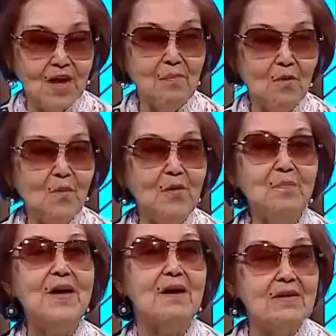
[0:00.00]
я помню
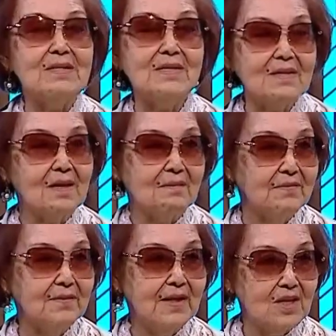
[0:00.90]
первых
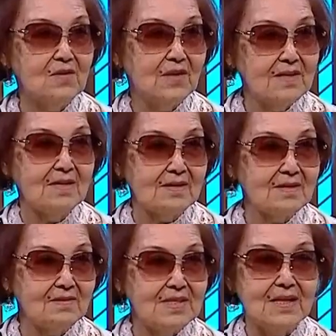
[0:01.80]
дикторов нашего
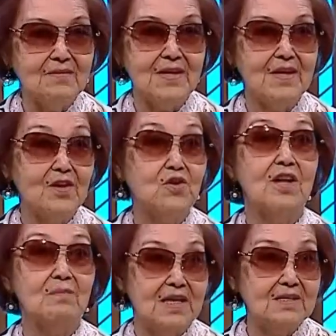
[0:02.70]
казахского телевидения, еще
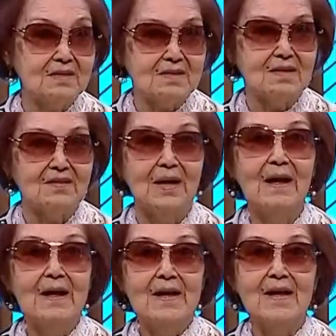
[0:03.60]
алматинского.
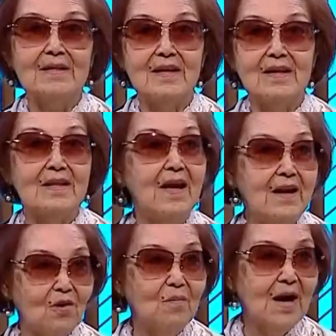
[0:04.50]
Это
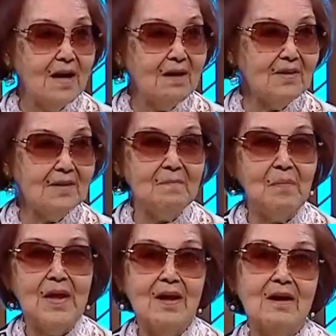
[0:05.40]
Нелли Умарова,
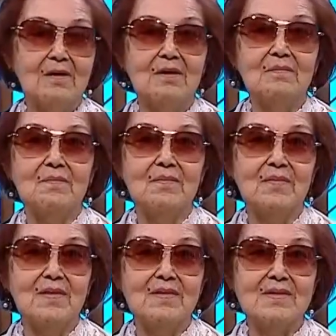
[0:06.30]

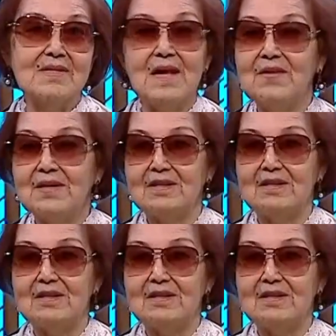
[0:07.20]
эм, Совет